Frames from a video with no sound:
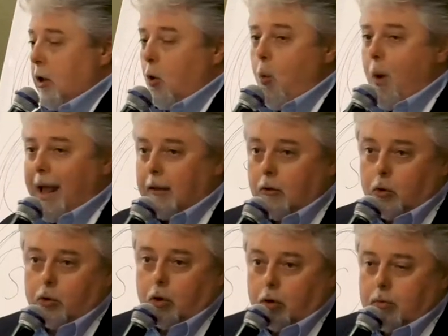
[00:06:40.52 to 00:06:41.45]
di
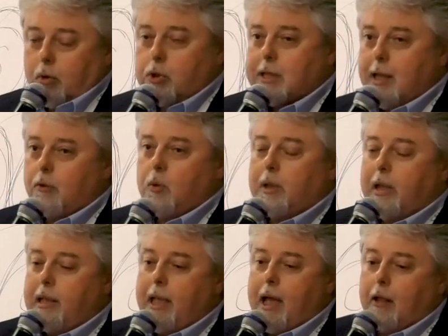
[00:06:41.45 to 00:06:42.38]
quanto lo Stato
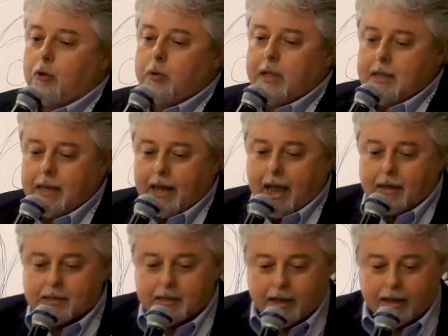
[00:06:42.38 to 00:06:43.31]
italiano
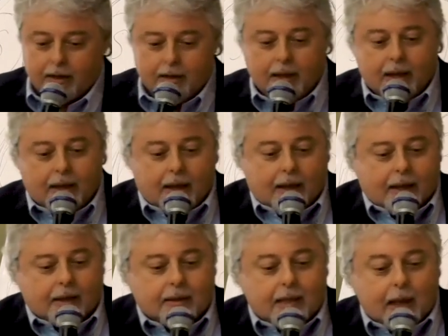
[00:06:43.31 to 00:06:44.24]
dedicasse
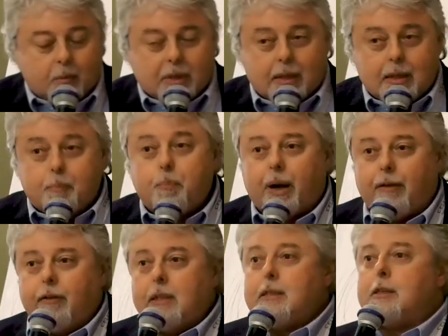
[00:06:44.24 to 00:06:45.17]
in termini di
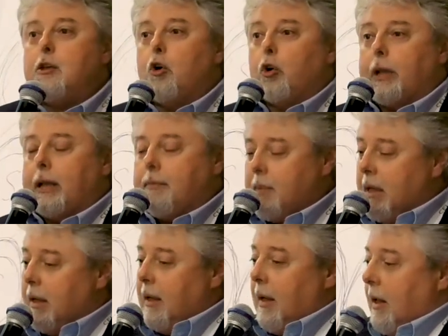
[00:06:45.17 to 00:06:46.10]
prevenzione
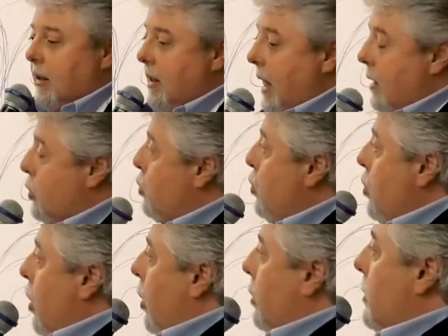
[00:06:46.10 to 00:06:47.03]
del
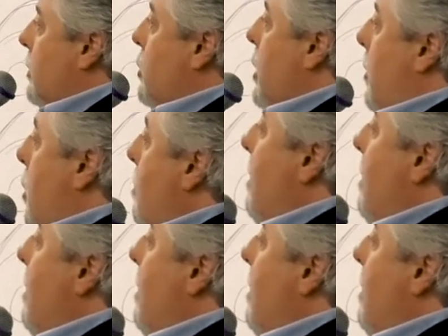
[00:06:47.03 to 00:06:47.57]
suo diciamo,